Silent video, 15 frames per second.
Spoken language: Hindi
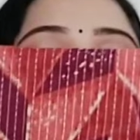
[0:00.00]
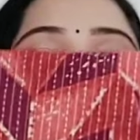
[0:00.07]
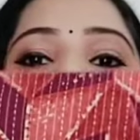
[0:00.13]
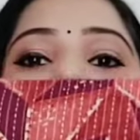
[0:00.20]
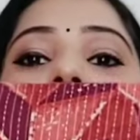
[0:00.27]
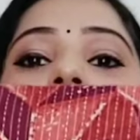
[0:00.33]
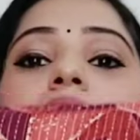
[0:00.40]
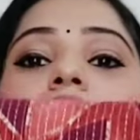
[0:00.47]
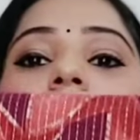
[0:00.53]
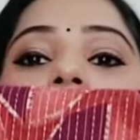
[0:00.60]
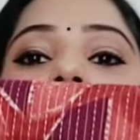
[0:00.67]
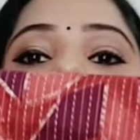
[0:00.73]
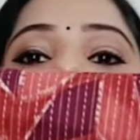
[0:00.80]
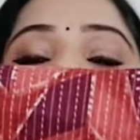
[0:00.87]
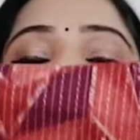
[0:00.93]
मिलता है
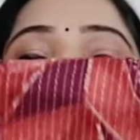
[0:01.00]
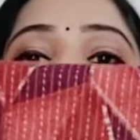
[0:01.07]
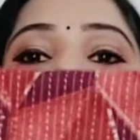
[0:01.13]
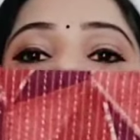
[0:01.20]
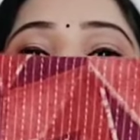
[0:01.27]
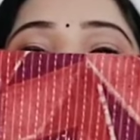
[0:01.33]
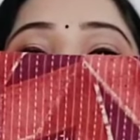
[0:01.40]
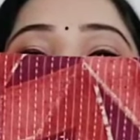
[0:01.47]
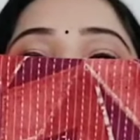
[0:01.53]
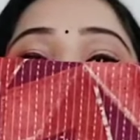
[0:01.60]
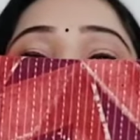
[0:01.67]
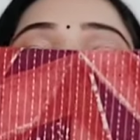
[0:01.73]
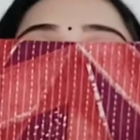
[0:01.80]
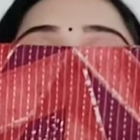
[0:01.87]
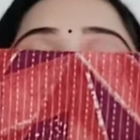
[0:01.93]

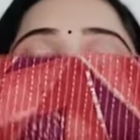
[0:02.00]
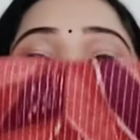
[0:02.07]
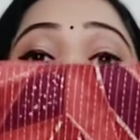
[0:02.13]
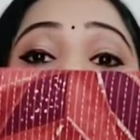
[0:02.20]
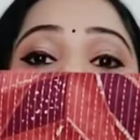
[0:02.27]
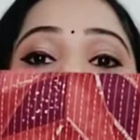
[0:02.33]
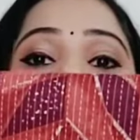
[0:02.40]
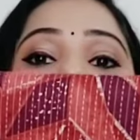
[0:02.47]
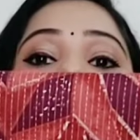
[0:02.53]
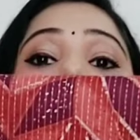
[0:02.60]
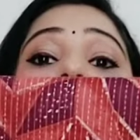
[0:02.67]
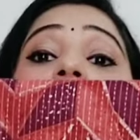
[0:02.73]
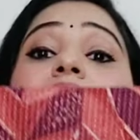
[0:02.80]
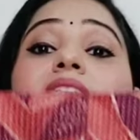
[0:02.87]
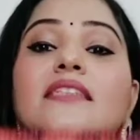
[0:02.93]
बहुत अच्छा कलेक्शन
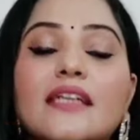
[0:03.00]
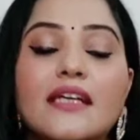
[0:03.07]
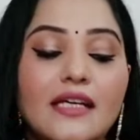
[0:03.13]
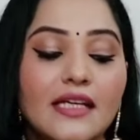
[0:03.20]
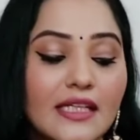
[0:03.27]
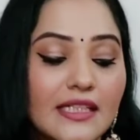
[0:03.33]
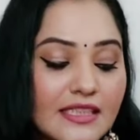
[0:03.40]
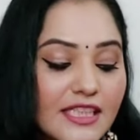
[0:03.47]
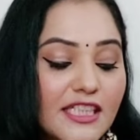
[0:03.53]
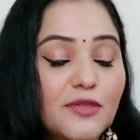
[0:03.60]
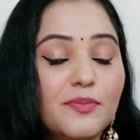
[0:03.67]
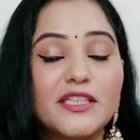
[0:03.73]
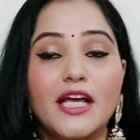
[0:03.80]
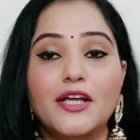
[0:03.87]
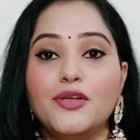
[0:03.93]
है आज का सच
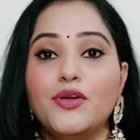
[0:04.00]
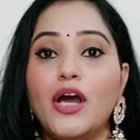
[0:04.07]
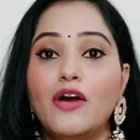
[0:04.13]
बता रही हूँ